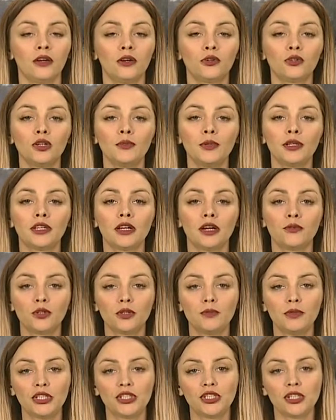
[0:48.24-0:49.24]
Кроме
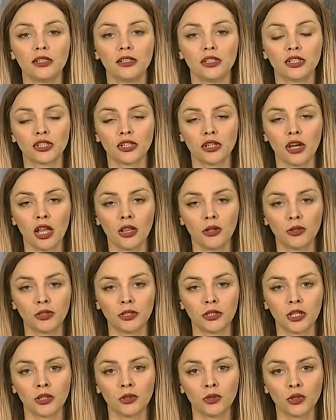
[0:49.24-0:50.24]
того, бичане
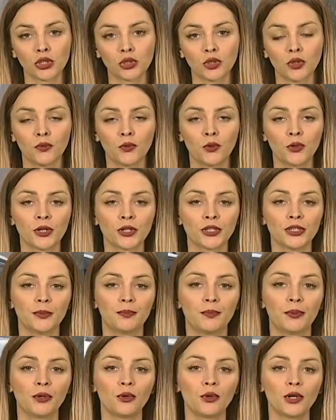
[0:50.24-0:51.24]
жалуются на то, что в городе
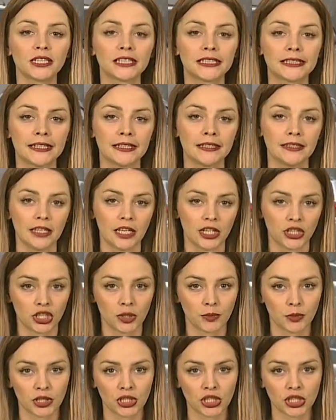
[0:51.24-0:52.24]
просто
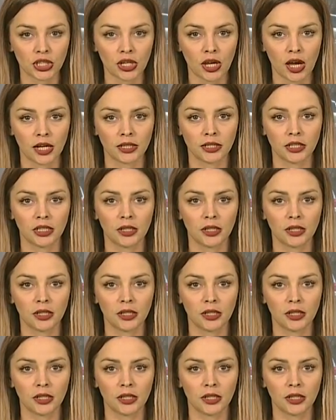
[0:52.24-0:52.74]
нечем дышать.